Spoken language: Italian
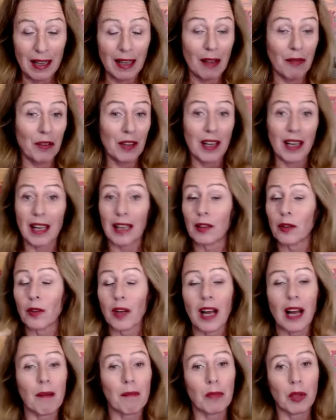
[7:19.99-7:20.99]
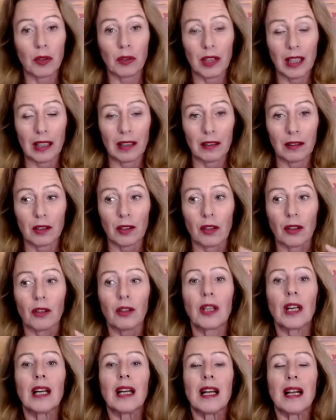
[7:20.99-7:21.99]
che finché non cambio
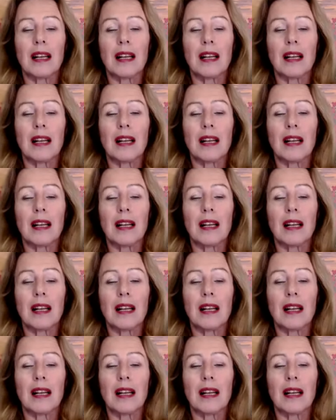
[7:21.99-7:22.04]
dentro